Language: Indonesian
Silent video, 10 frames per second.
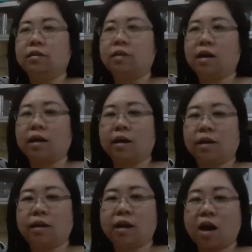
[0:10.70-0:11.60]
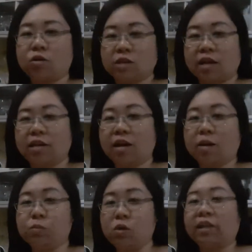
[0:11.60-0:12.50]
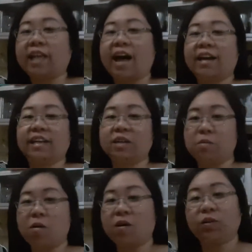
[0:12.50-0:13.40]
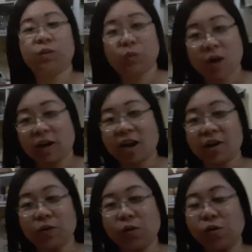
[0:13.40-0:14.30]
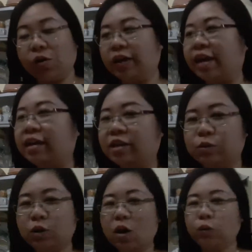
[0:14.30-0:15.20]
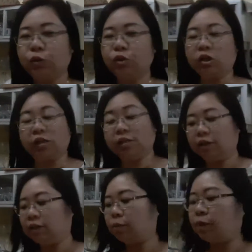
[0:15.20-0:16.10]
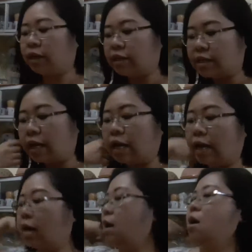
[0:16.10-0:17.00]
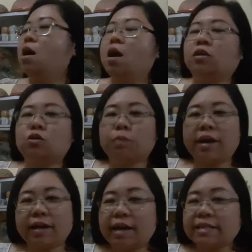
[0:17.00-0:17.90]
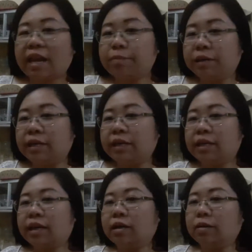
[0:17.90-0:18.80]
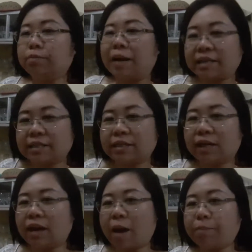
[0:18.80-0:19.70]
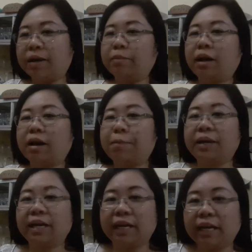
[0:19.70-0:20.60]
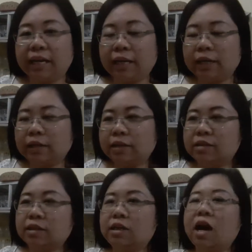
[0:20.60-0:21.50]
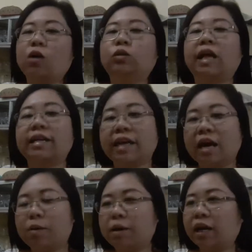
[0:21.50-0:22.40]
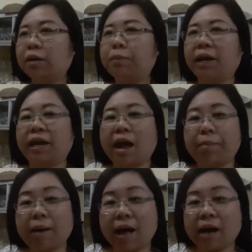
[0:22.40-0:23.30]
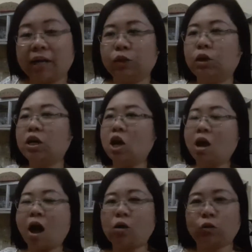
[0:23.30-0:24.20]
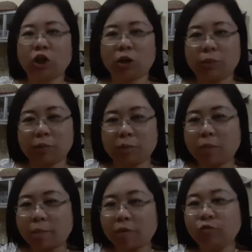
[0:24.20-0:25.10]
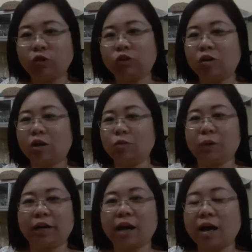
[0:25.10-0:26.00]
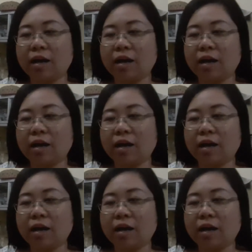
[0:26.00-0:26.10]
Dan harus ada buah tangan yang dibawa untuk keluarga dong ya Dan juga untuk teman yang di sana Nah, supaya nggak salah beli dan pas dengan apa yang mereka pinginin jadi aku tanya kemarin pengen apa gitu kan aku kirimin beberapa foto lalu mereka